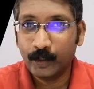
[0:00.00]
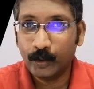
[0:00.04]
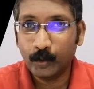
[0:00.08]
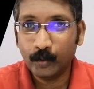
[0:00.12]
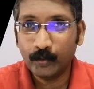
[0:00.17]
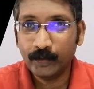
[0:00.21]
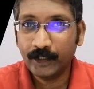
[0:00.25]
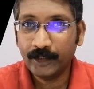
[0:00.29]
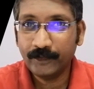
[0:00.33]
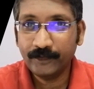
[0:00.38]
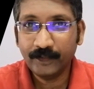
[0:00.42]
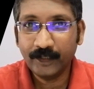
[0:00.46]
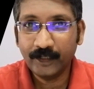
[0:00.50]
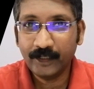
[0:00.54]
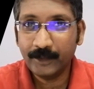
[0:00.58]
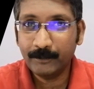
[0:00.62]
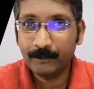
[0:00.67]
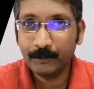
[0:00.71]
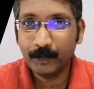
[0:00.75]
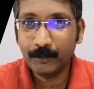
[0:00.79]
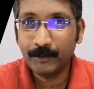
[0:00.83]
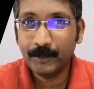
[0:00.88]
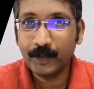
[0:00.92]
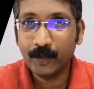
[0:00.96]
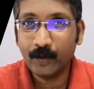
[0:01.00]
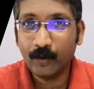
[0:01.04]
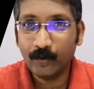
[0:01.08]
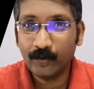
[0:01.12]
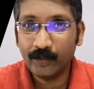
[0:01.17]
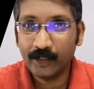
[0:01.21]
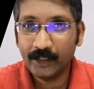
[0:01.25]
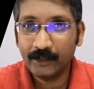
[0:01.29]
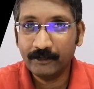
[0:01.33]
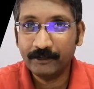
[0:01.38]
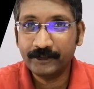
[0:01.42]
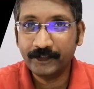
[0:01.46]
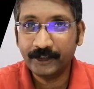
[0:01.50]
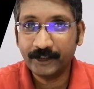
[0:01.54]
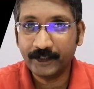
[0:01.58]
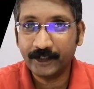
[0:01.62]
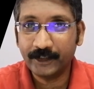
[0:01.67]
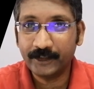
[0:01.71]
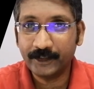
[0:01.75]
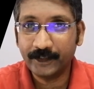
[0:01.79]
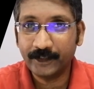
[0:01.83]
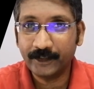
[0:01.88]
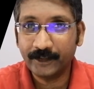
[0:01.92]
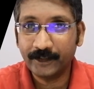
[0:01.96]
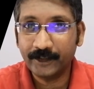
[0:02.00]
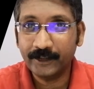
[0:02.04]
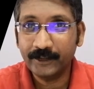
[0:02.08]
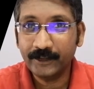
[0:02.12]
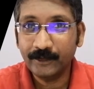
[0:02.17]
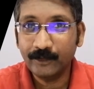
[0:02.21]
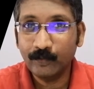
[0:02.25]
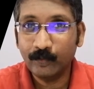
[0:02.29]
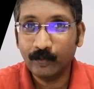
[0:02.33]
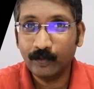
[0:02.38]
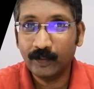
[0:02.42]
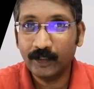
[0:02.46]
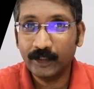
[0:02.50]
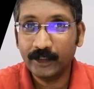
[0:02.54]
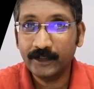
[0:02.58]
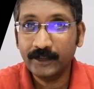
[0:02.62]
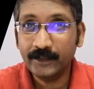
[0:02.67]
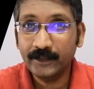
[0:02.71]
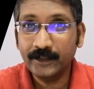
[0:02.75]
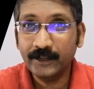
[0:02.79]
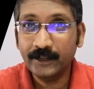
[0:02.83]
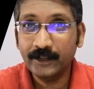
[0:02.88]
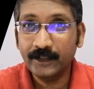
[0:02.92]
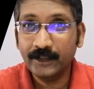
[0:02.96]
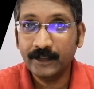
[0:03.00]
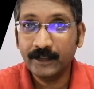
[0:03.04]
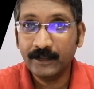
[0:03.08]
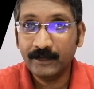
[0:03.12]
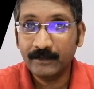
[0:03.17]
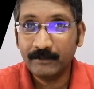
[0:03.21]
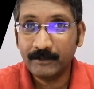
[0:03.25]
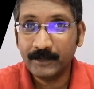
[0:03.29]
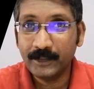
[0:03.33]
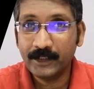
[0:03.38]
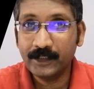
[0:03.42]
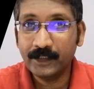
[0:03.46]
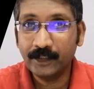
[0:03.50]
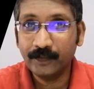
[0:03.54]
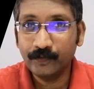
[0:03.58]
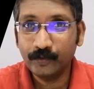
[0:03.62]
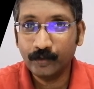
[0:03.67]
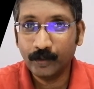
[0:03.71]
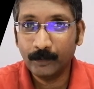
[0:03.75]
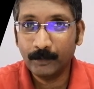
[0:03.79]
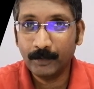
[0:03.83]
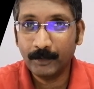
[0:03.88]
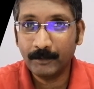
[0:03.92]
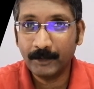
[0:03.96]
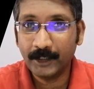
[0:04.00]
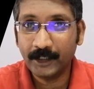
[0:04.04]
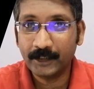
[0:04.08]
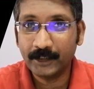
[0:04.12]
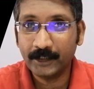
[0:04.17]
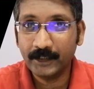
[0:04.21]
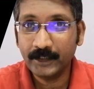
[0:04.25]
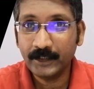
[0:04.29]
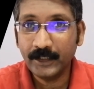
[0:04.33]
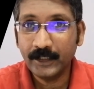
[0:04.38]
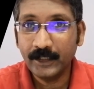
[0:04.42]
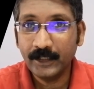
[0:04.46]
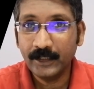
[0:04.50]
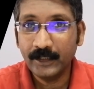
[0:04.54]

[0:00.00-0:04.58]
லொக்கேஷனில் எப்போவுமே ஆன்லேயே வச்சுருக்காதீங்க உங்களை மிக சுலபமாக